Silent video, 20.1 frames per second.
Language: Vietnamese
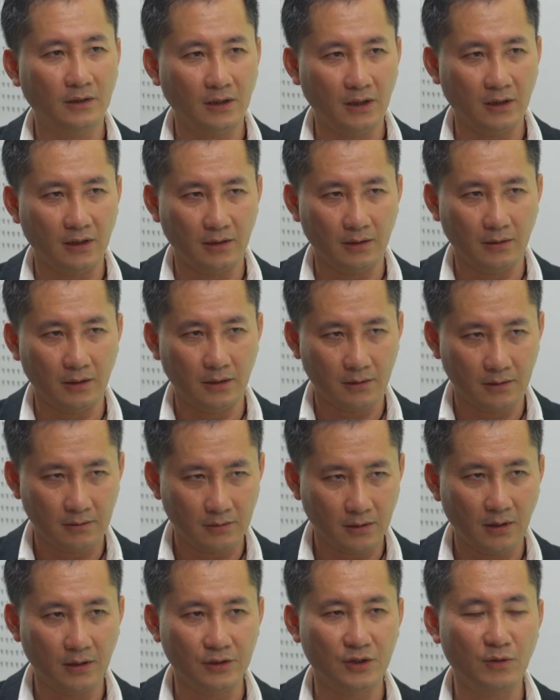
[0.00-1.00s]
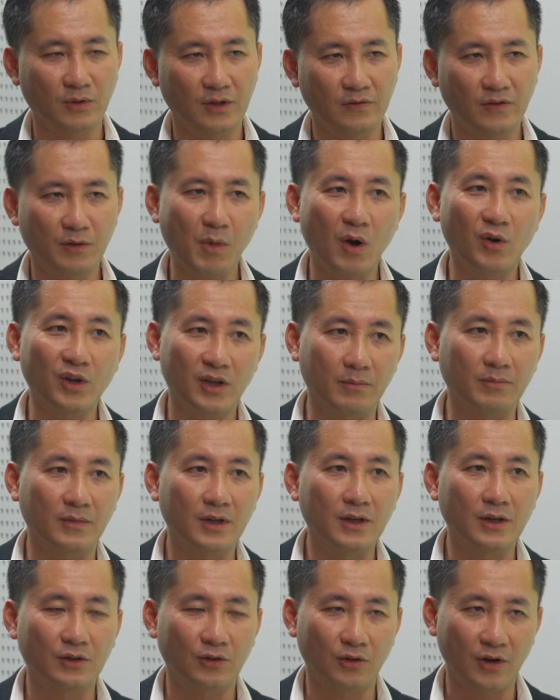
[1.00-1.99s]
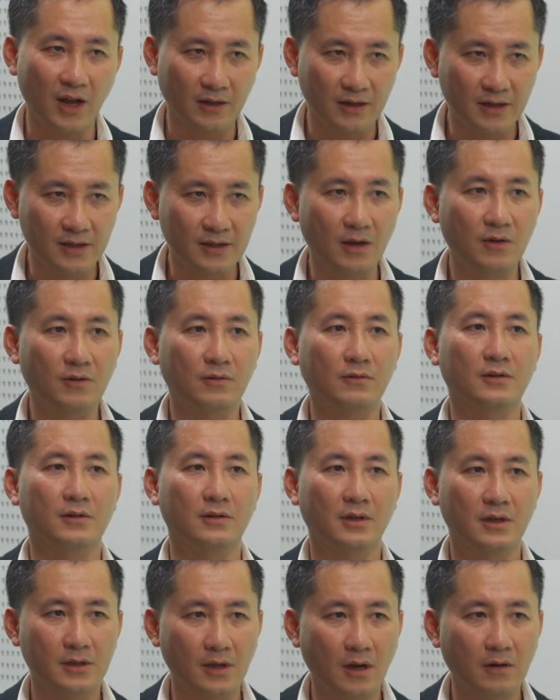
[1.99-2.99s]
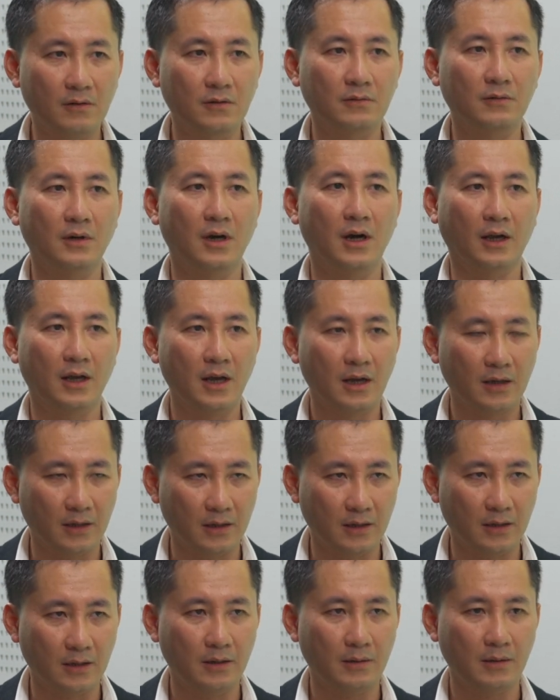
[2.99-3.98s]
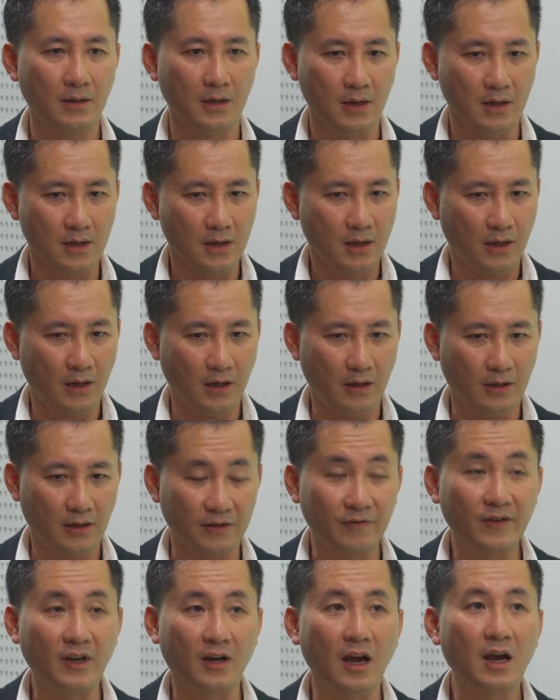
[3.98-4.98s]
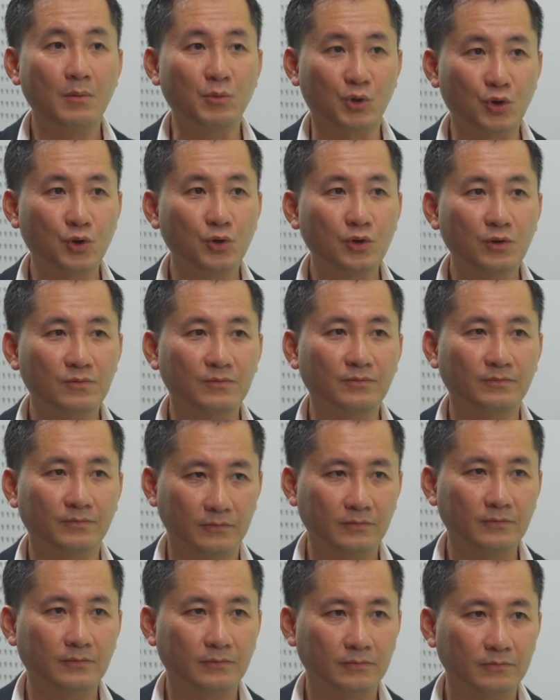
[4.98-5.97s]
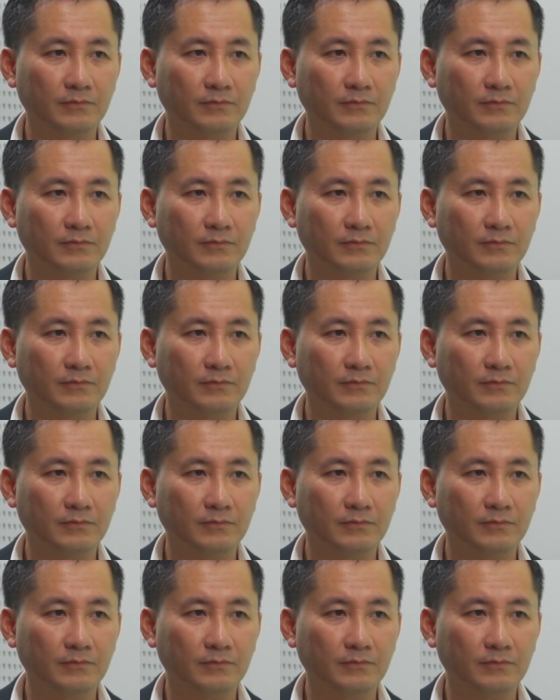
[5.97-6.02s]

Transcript: thì ở trong lĩnh vực bảo hiểm nó đang đi sâu đi sau à, các cái à, lĩnh vực khác một chút ừ.